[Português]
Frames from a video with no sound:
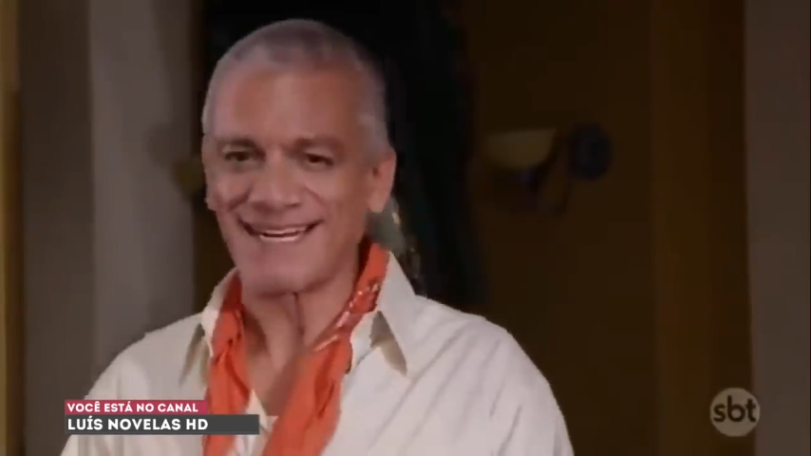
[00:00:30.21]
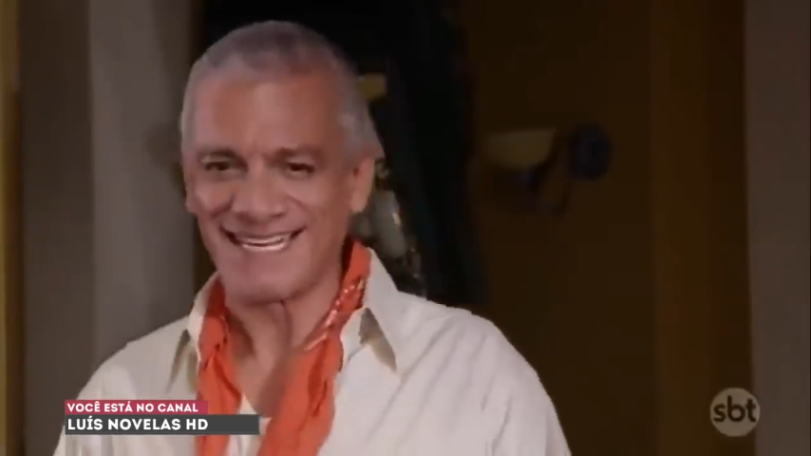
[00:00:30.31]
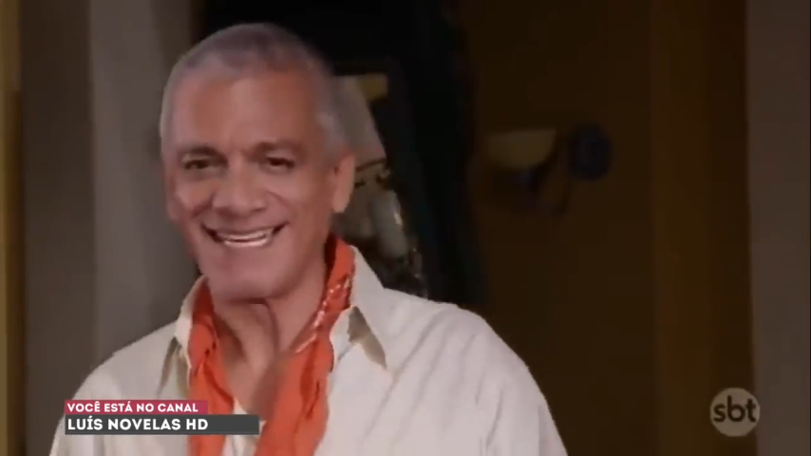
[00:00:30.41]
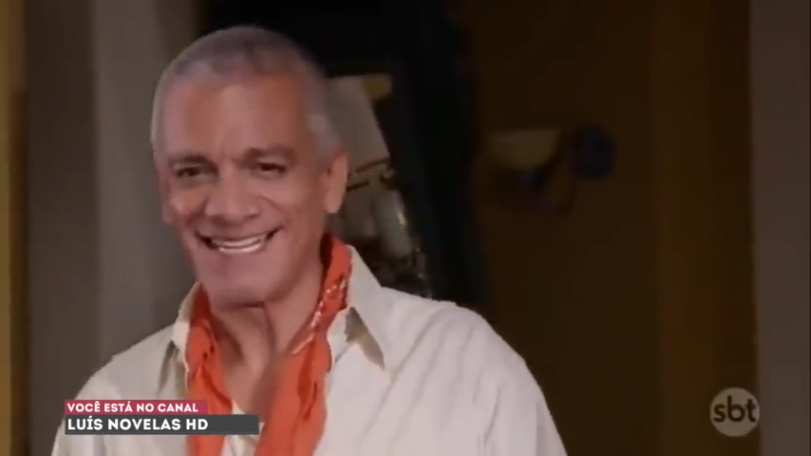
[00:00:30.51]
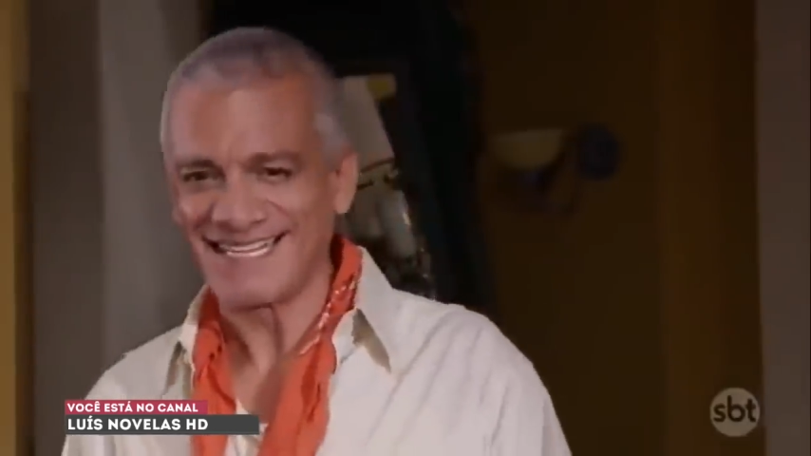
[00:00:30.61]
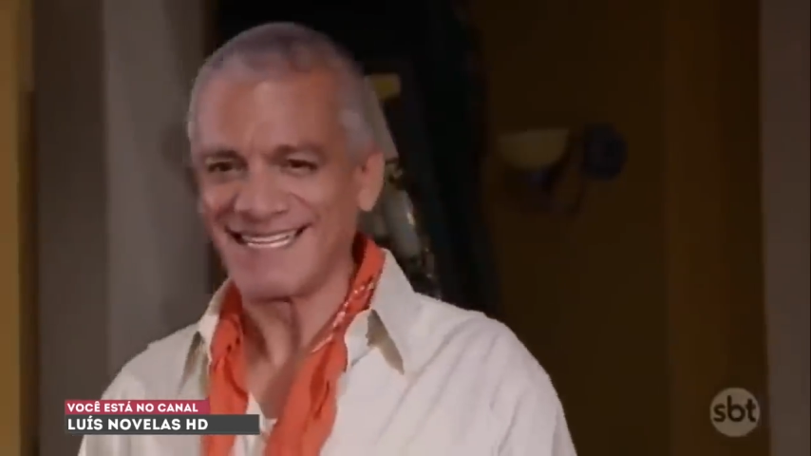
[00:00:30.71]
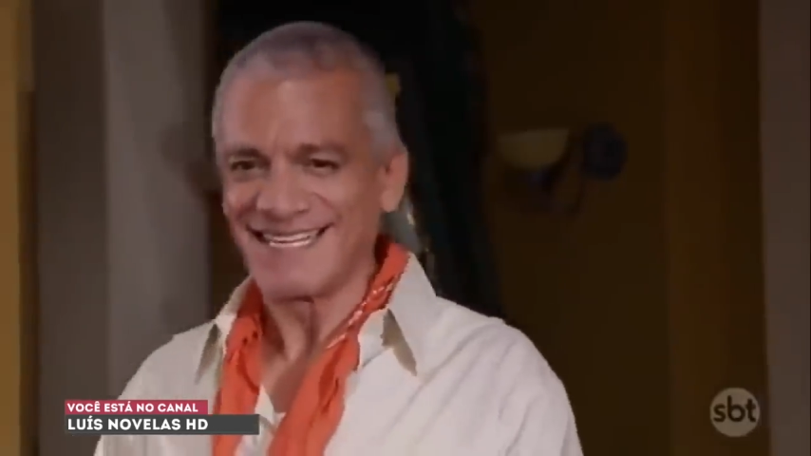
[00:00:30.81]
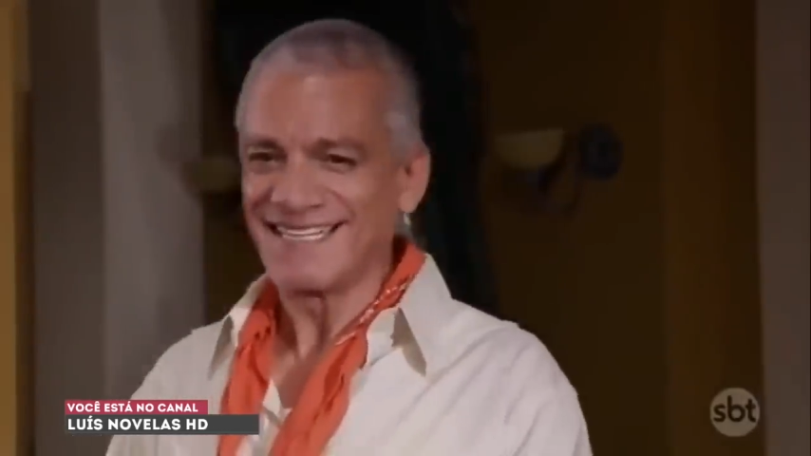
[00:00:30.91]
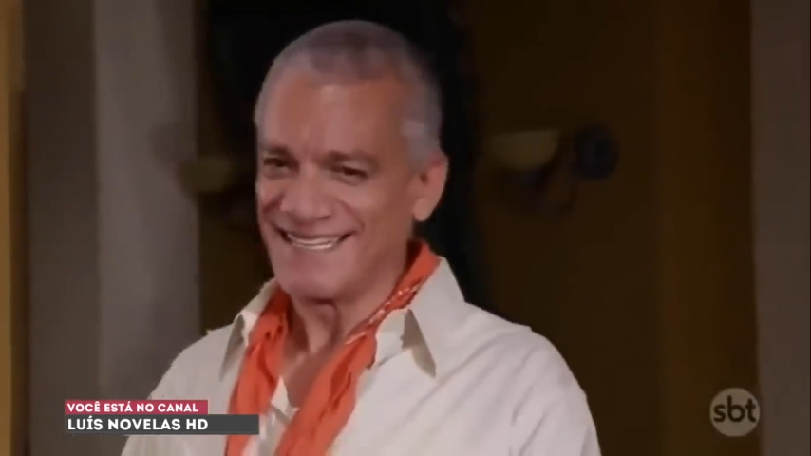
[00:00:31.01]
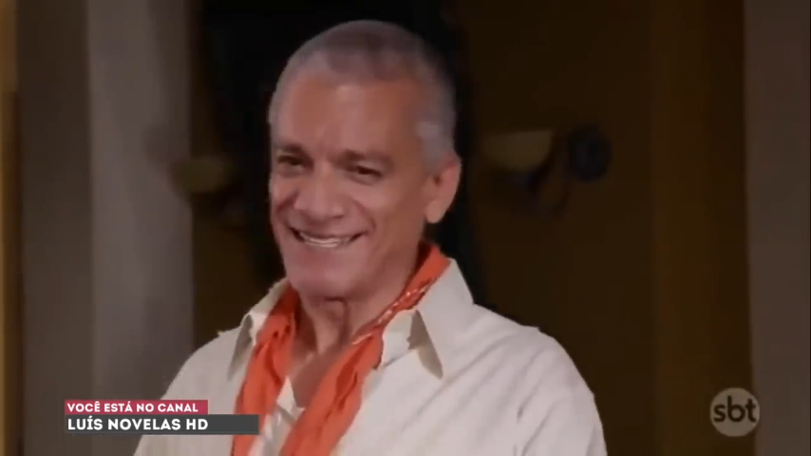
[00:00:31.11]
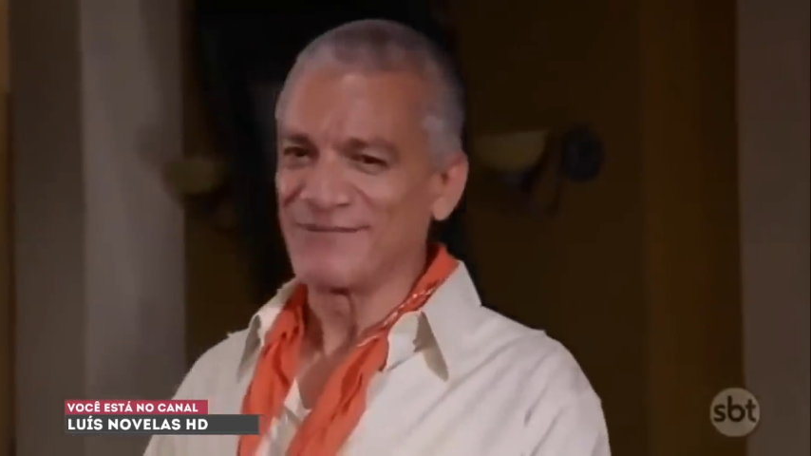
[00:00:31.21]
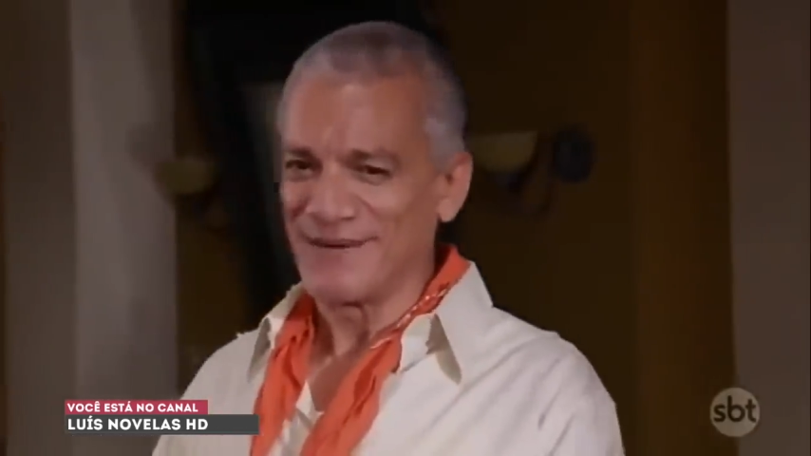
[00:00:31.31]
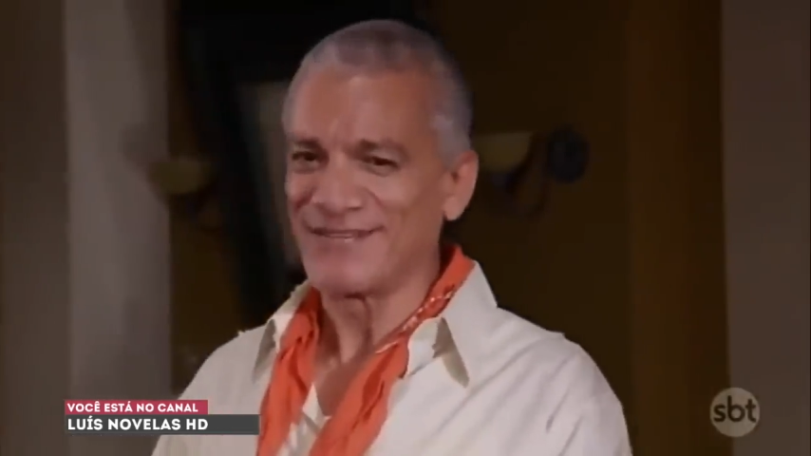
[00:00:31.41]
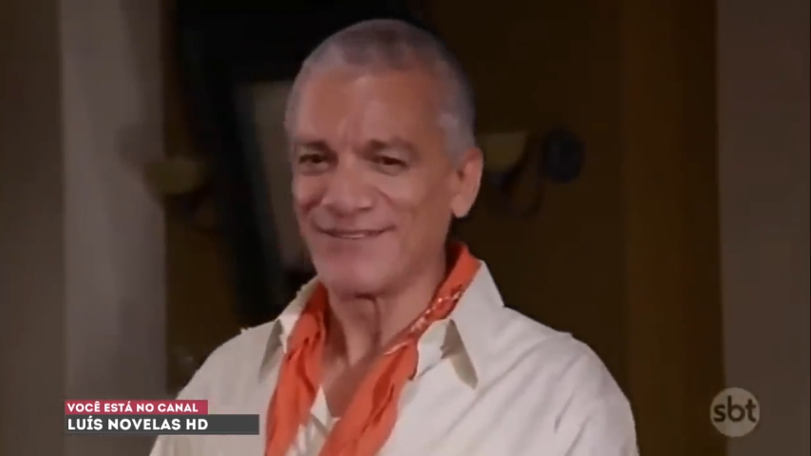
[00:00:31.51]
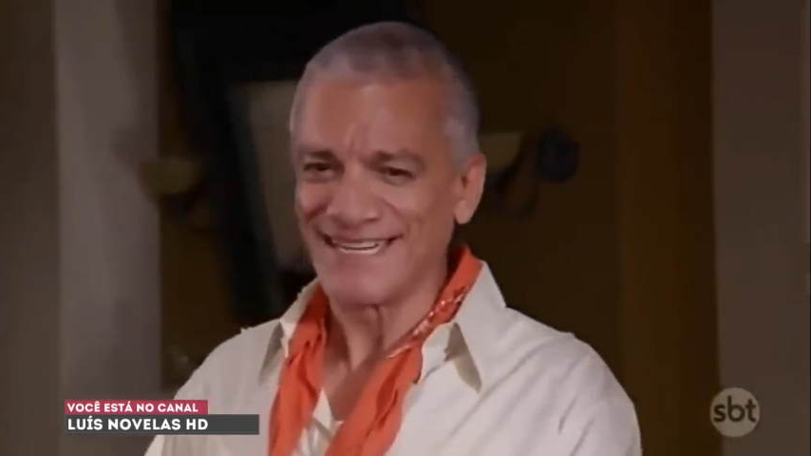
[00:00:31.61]
aqui. Ah. Vou
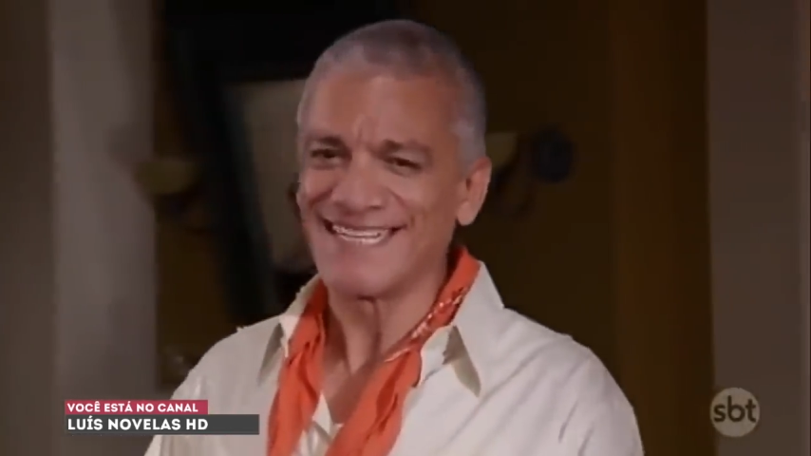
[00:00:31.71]
ser a mão